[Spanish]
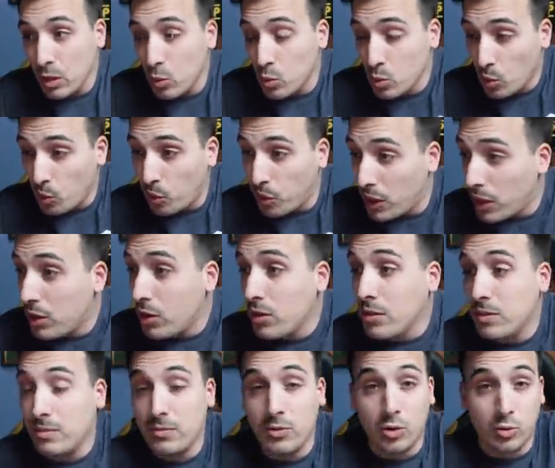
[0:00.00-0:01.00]

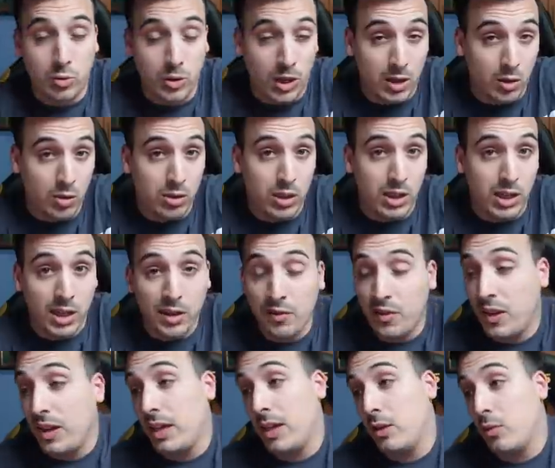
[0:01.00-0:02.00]
1-0, nos ganó el
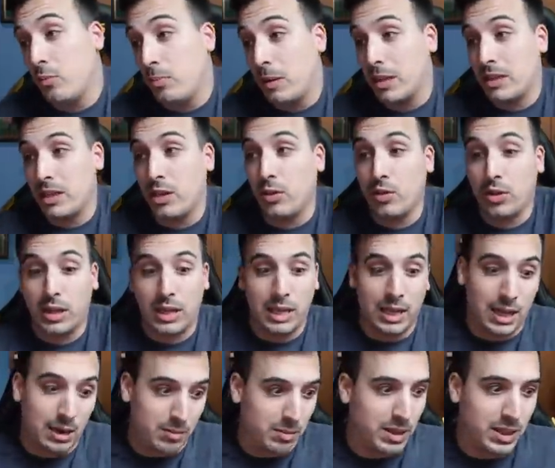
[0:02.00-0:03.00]
Tenerife en un partido que
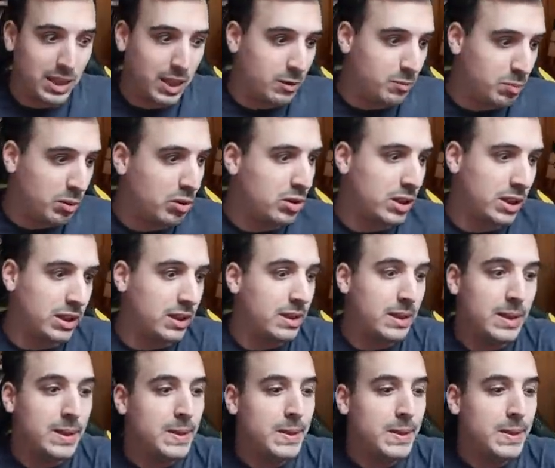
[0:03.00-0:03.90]
realmente el Sporting